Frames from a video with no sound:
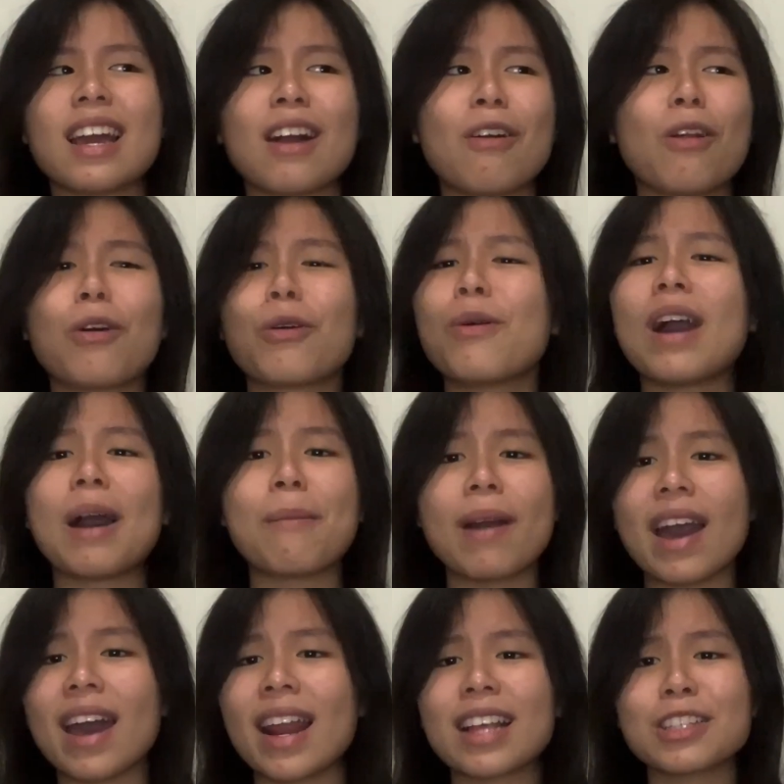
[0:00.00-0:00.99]
ya kalau gue gak
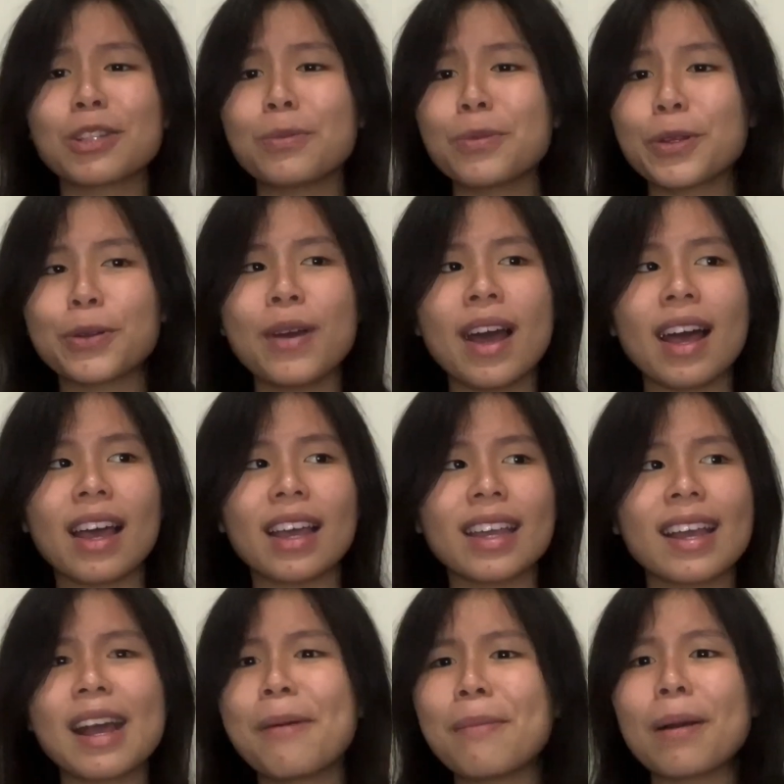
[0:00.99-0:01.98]
makan nasi tuh buat gue ya
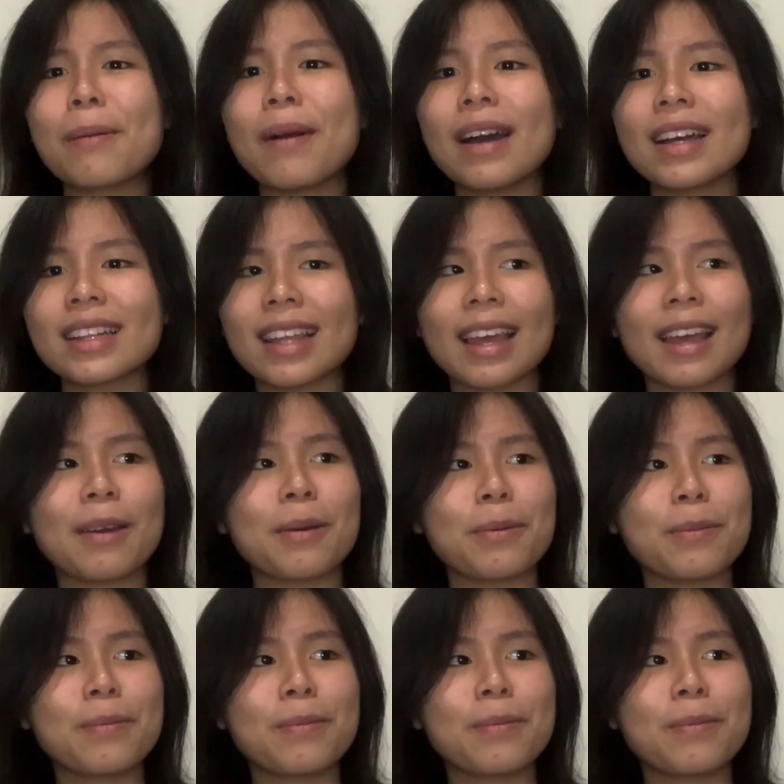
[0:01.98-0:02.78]
gampang banget kayak